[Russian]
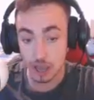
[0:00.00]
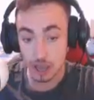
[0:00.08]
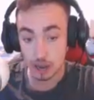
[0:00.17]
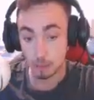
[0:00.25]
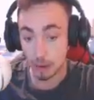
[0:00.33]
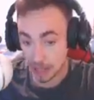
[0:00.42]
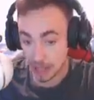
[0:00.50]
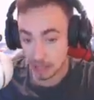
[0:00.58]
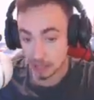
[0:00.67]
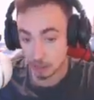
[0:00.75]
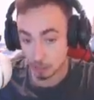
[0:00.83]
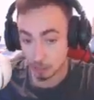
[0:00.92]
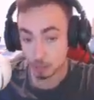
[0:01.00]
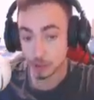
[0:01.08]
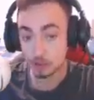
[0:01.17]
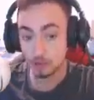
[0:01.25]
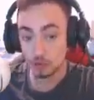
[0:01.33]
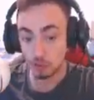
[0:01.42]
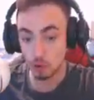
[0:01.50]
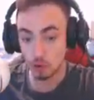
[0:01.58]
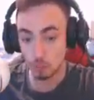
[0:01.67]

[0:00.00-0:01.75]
а, моих против двух